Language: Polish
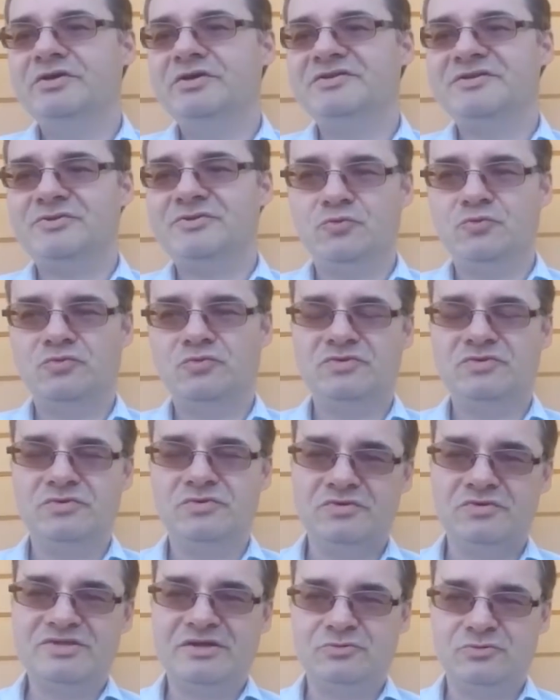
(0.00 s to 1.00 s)
za,
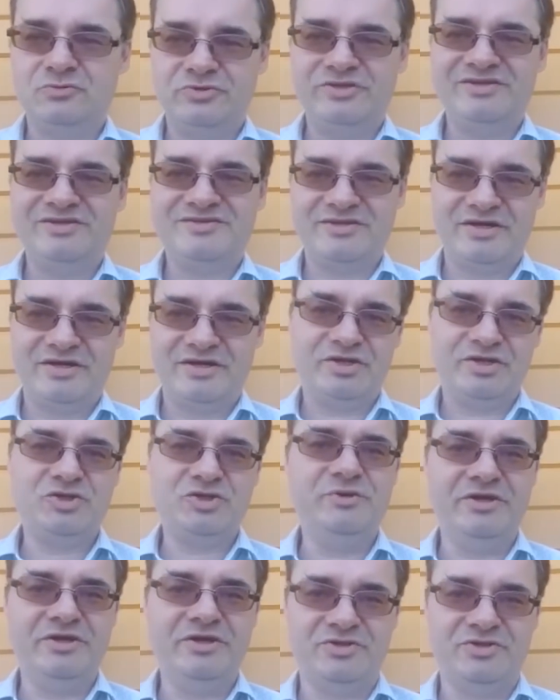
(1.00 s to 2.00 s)
za, które jest kara
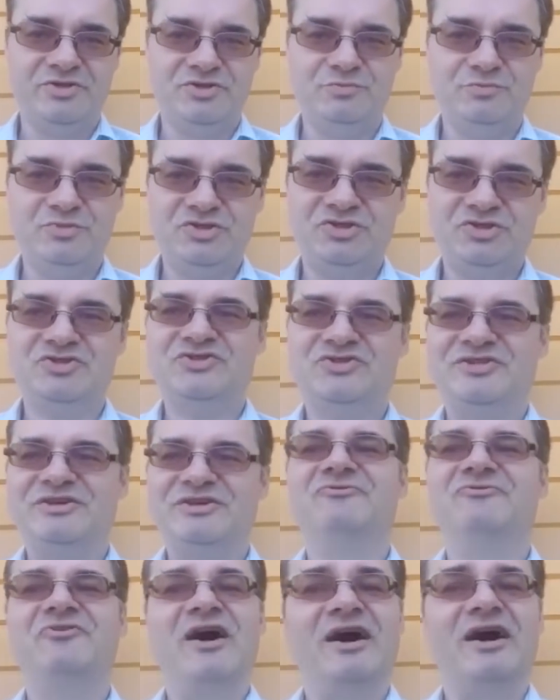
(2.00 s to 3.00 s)
śmierci. Myślę, że
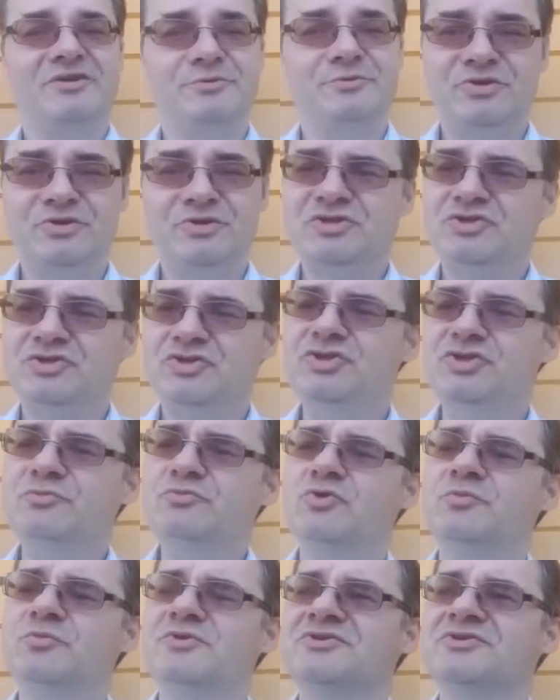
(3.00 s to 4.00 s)
sam fakt, ponieważ nie
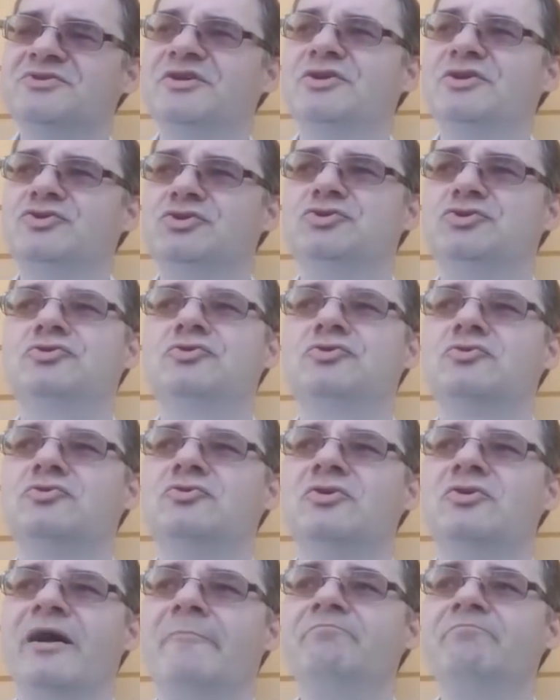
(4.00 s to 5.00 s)
mógł poskarżyć
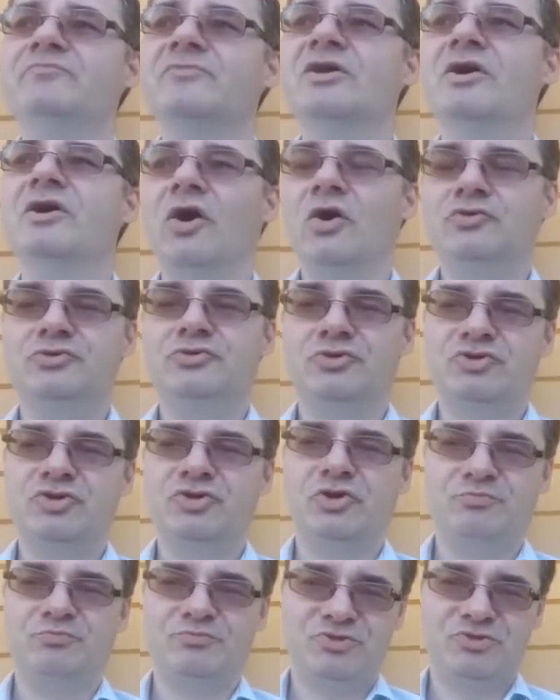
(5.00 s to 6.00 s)
króla o to,
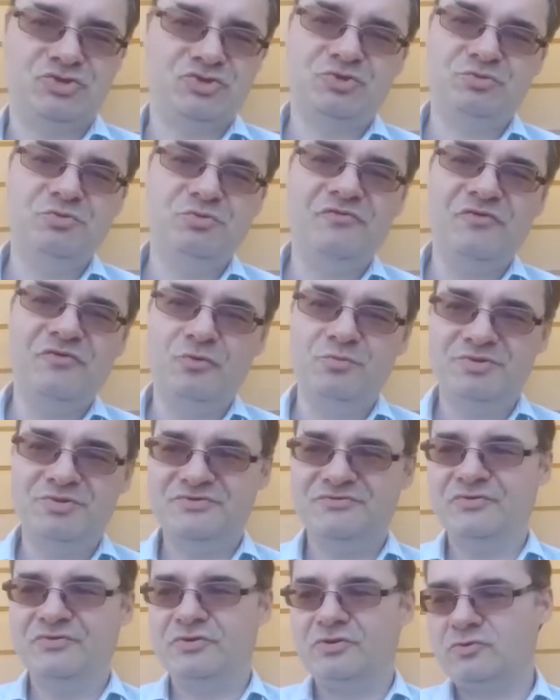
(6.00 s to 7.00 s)
że go przytrzymywał
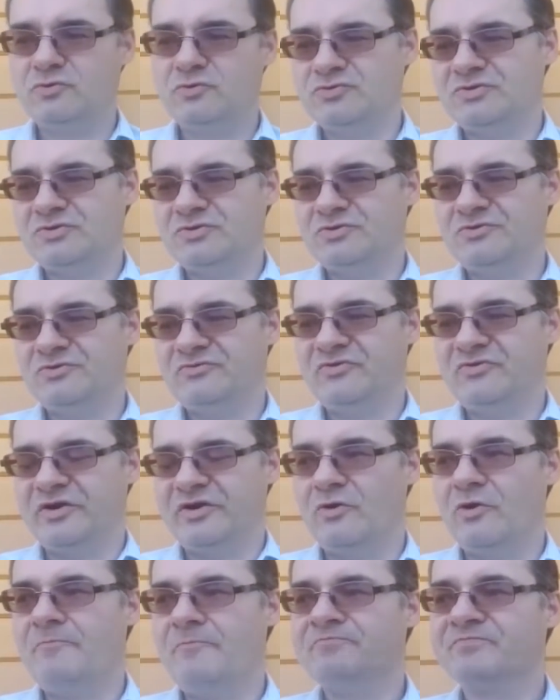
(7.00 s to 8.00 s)
bez wyroku
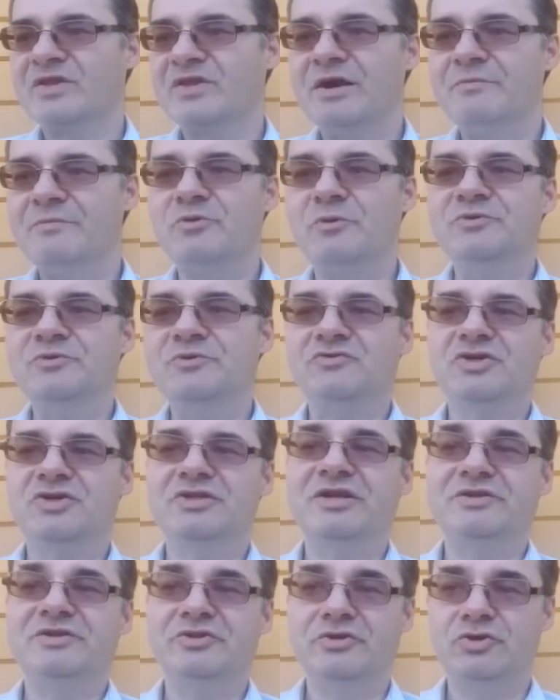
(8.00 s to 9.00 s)
sądowego, po pierwsze
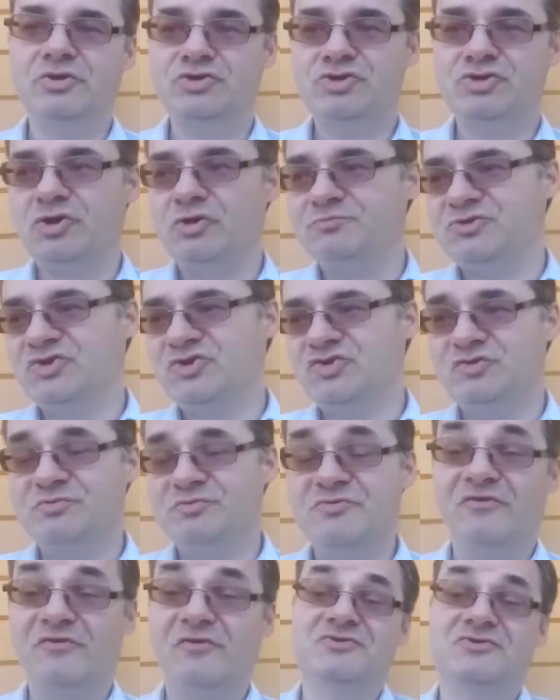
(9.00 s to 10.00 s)
dlatego, że go
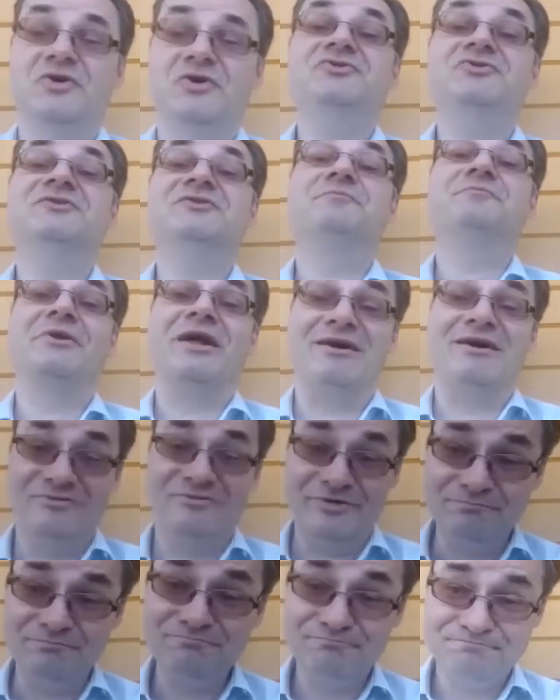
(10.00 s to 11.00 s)
przytrzymywał zgodnie z
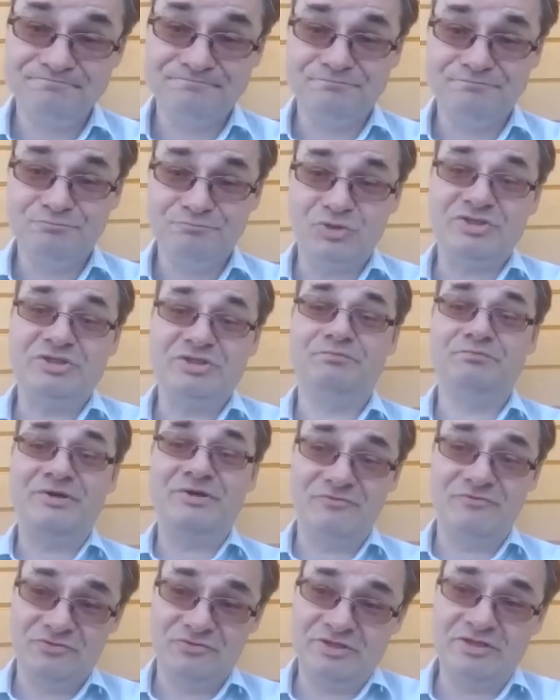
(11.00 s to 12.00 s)
prawem, bo ta,
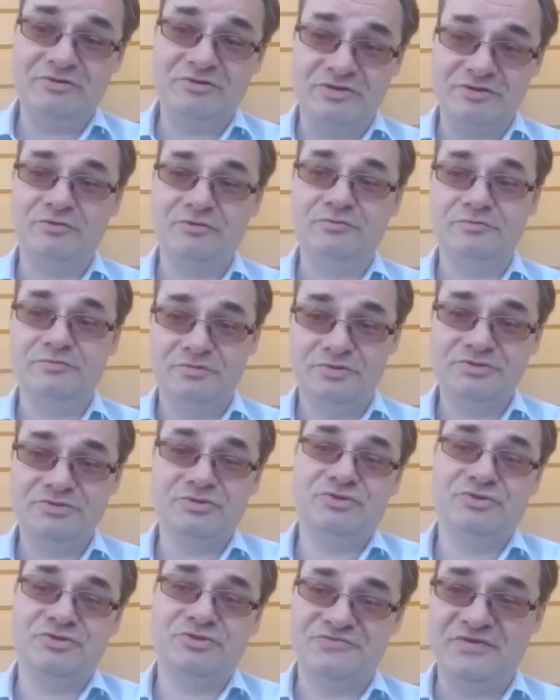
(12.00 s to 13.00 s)
prawo na taką
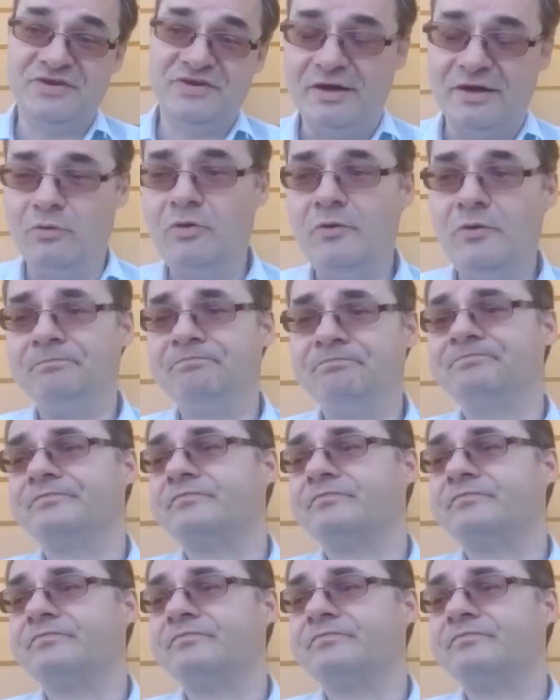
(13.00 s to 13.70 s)
coś dozwalało,